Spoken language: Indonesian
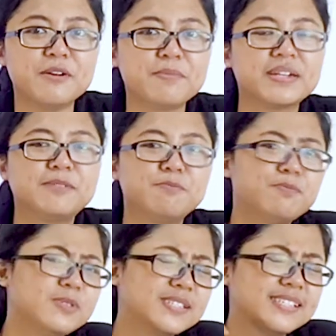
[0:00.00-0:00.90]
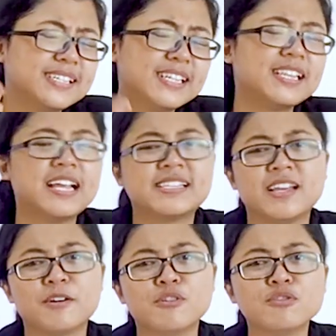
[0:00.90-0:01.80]
per, sedikit
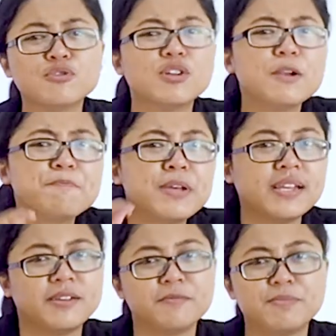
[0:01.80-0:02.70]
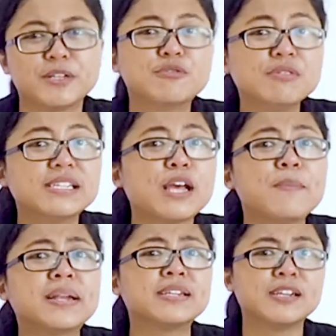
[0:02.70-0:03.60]
aja untuk lebih peduli
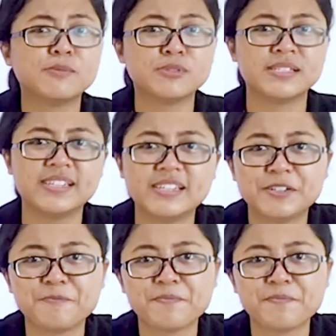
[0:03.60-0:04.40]
sama dirimu sendiri